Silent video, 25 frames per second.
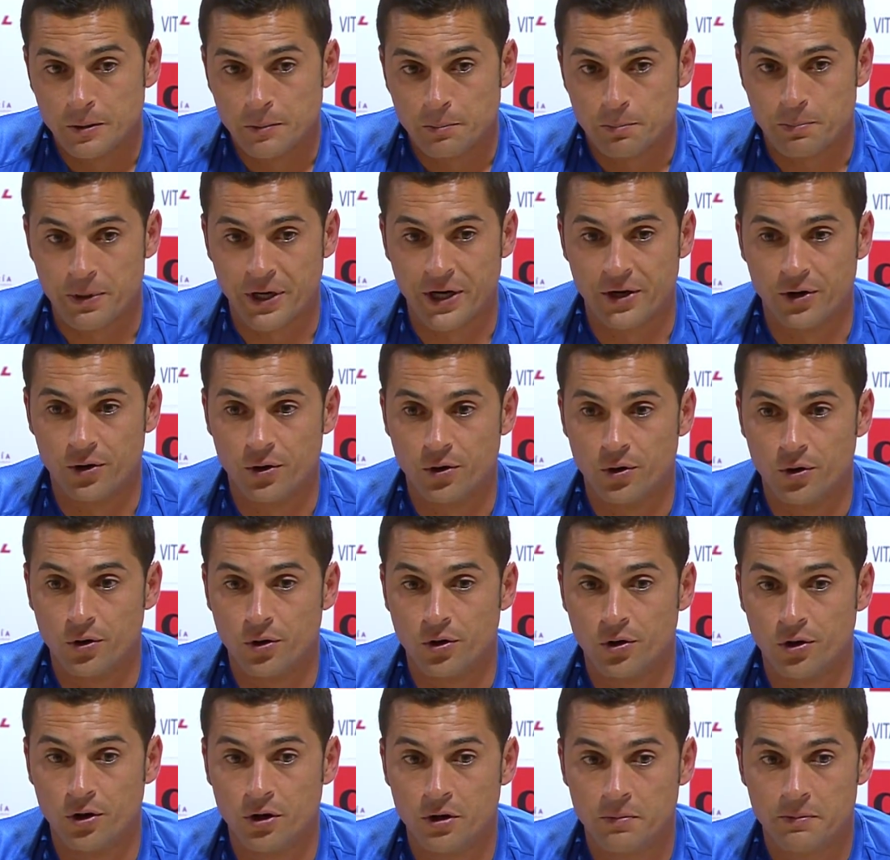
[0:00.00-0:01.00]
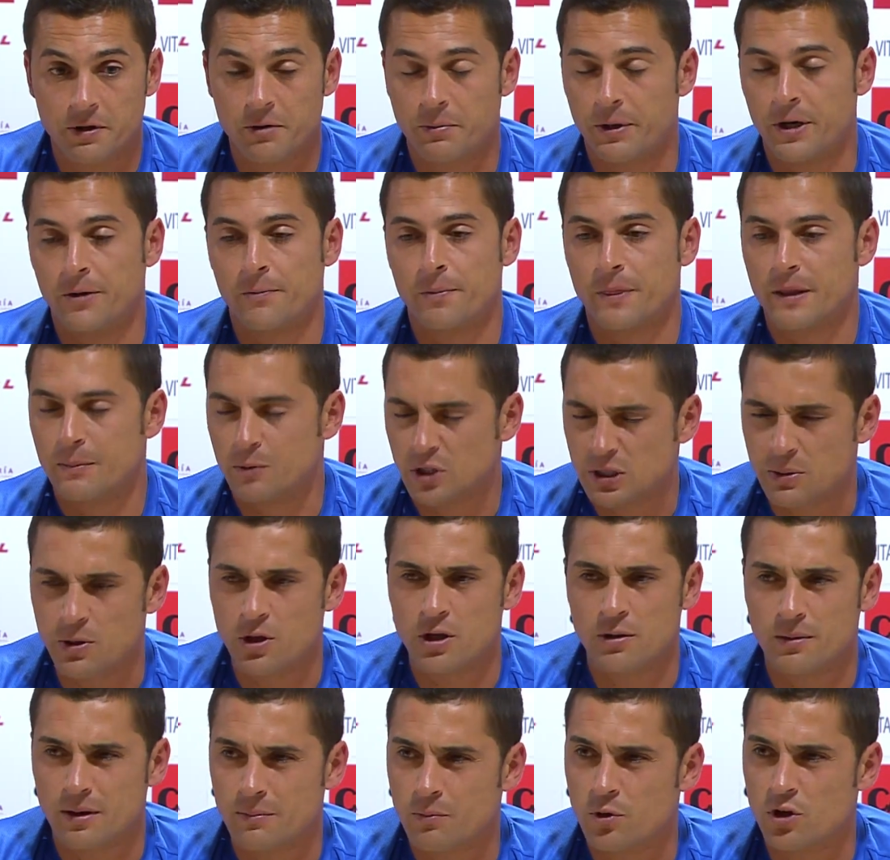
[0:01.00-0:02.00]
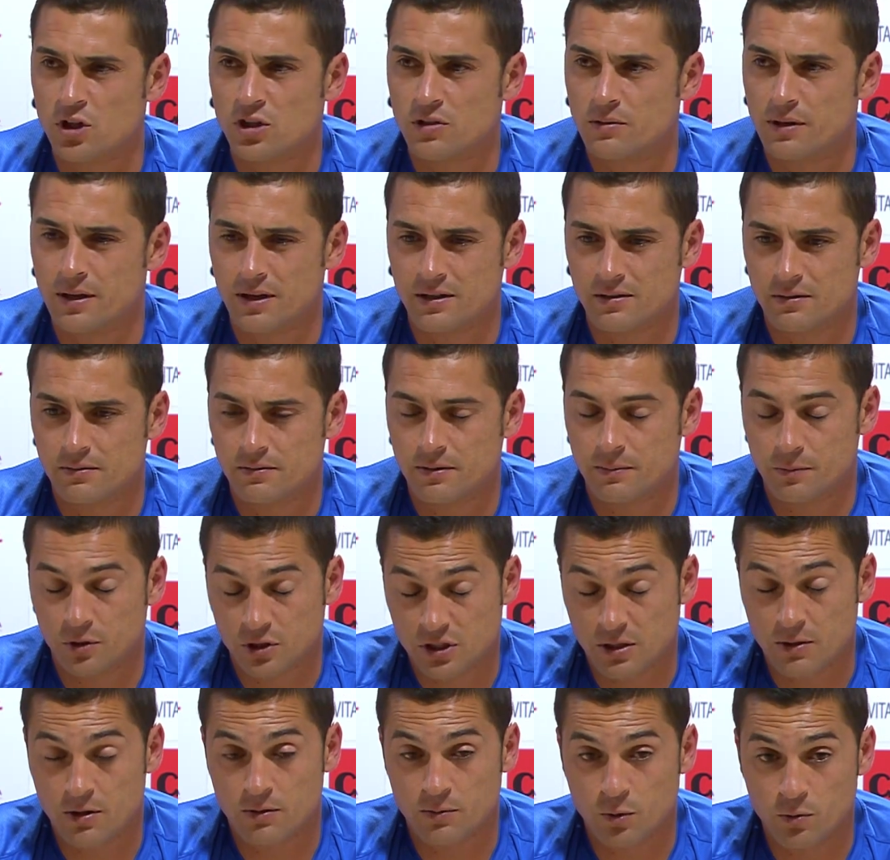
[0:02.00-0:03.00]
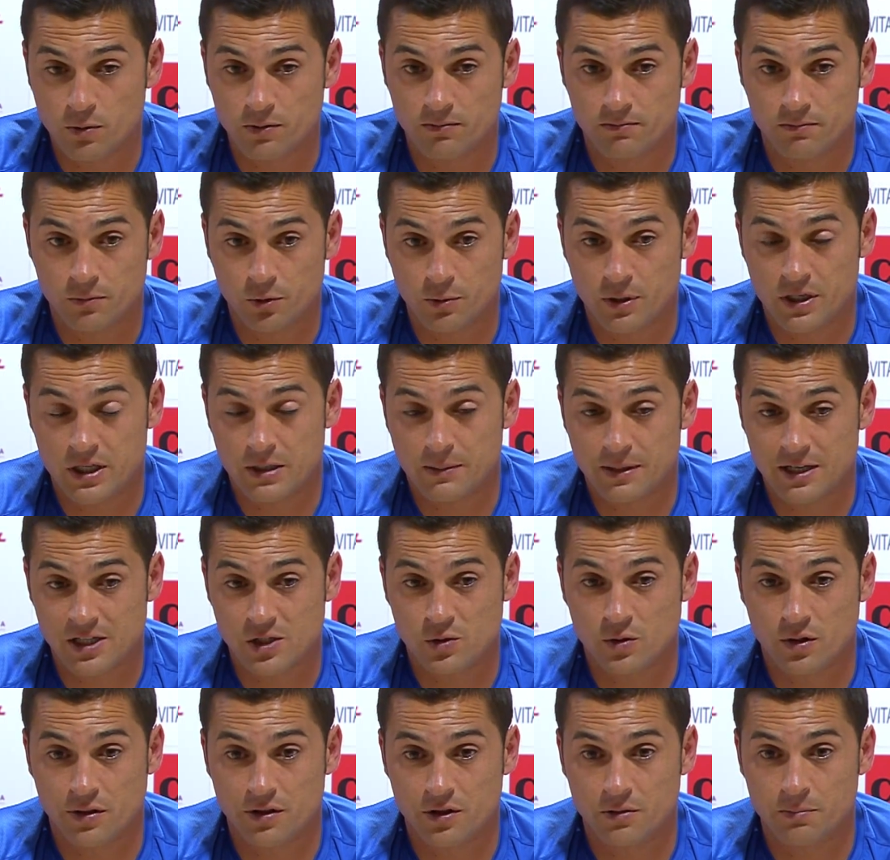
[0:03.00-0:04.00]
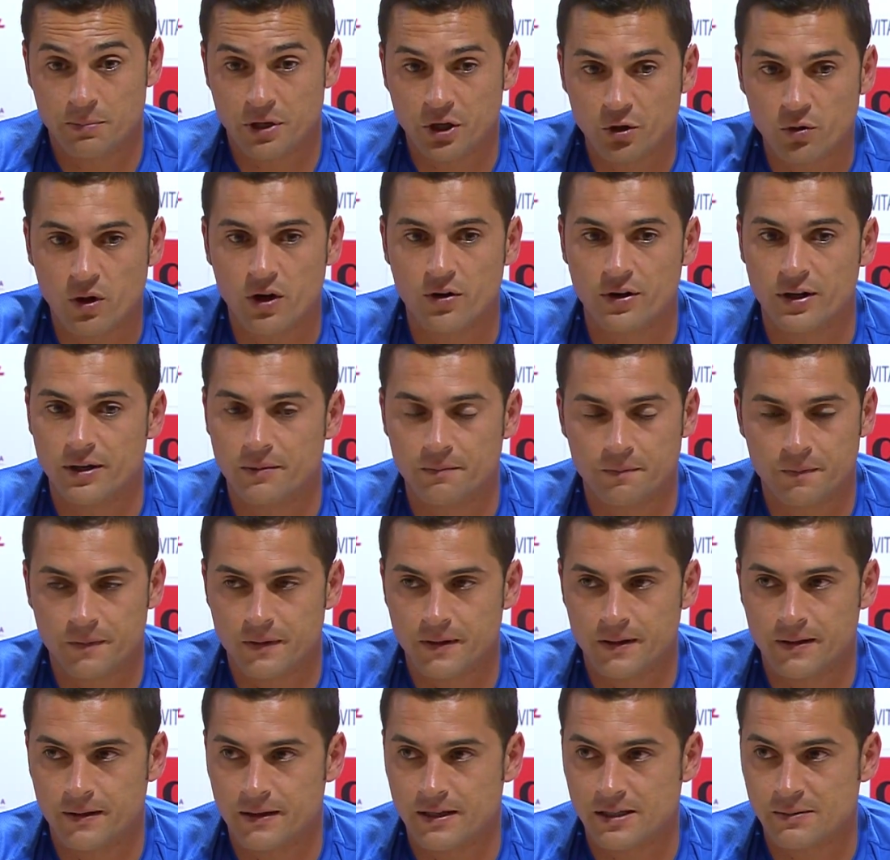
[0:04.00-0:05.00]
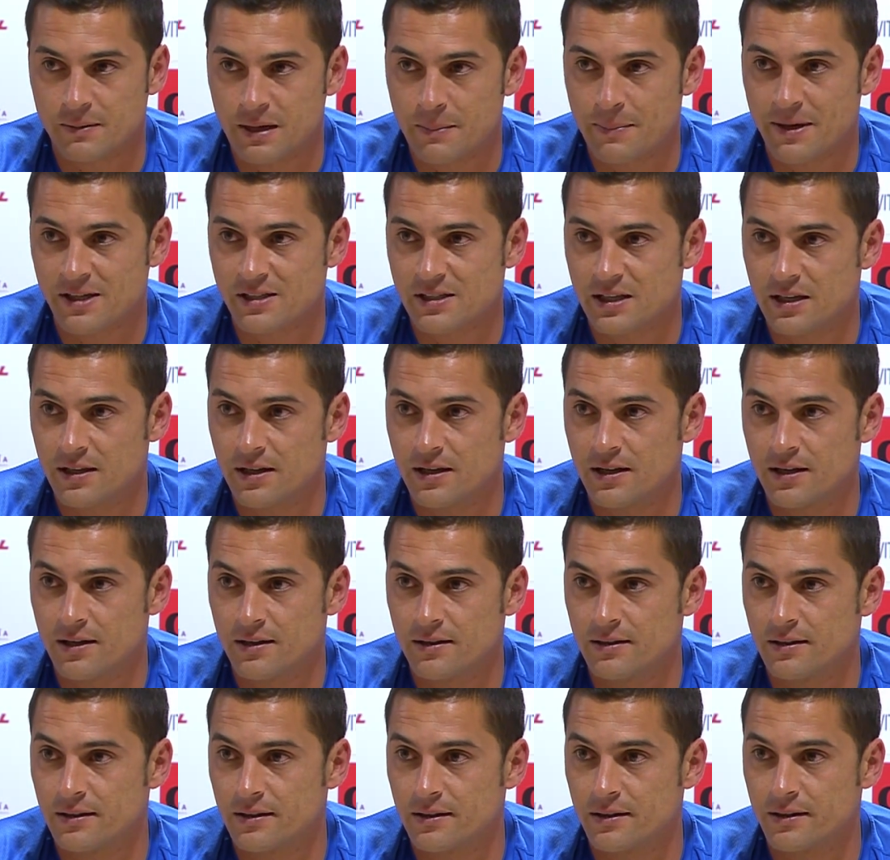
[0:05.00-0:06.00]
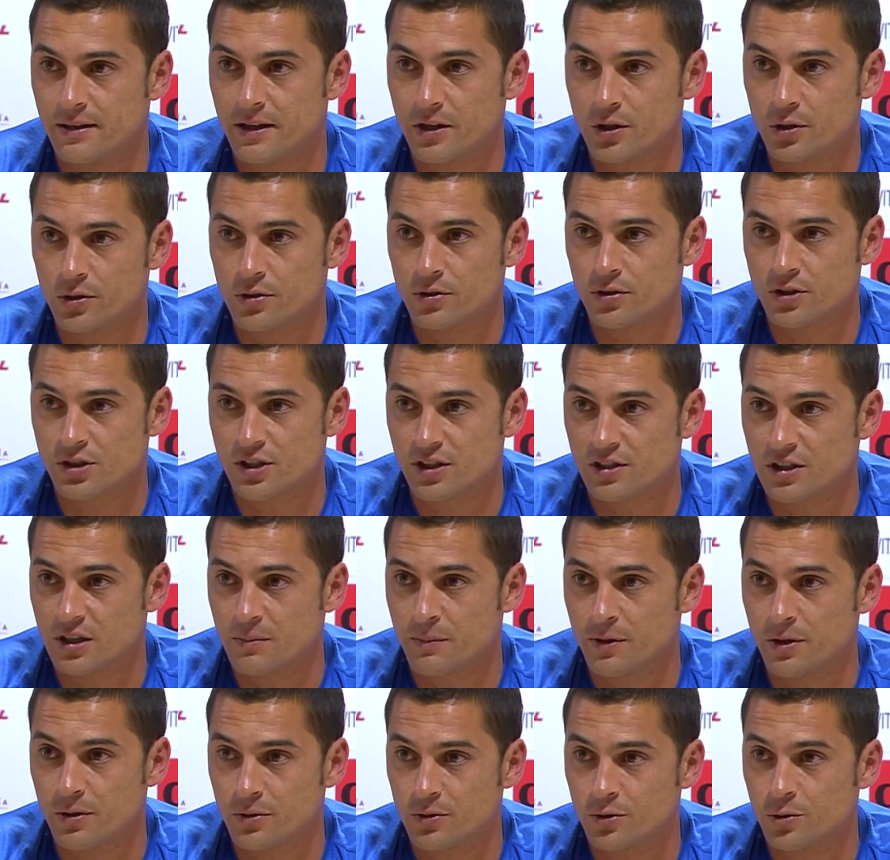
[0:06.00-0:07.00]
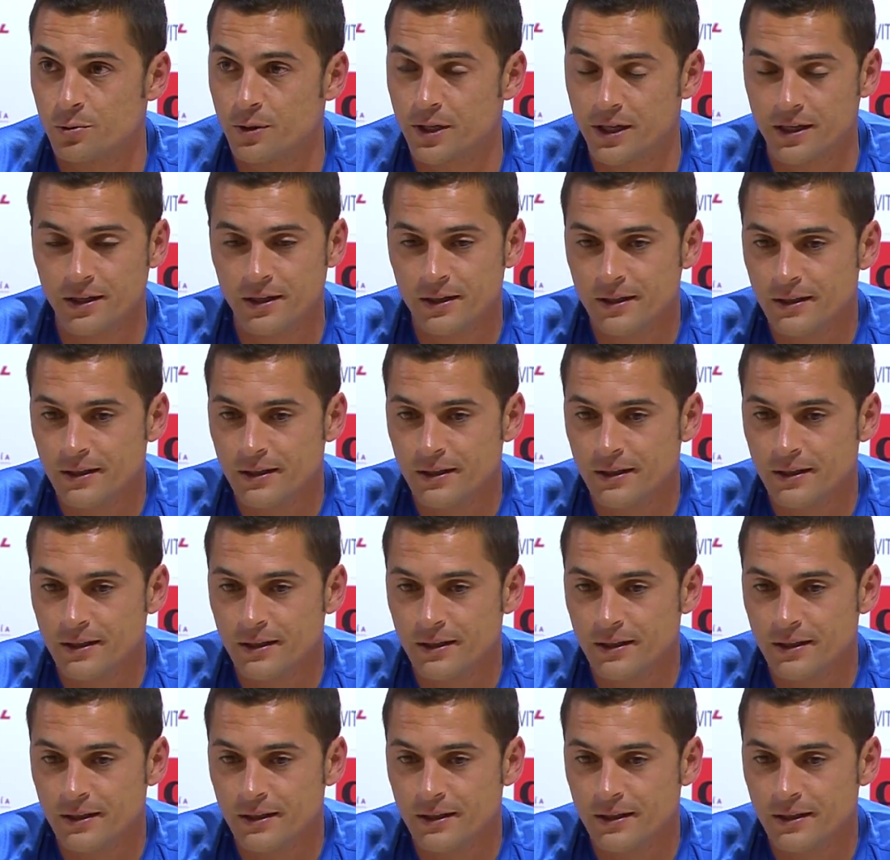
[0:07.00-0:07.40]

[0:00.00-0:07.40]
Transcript: Pero, bueno, hemos sabido, llevar muy, hemos sabido muy, bien llevar la situación, pero no ahora. La semana pasada, en agosto, en septiembre, en octubre,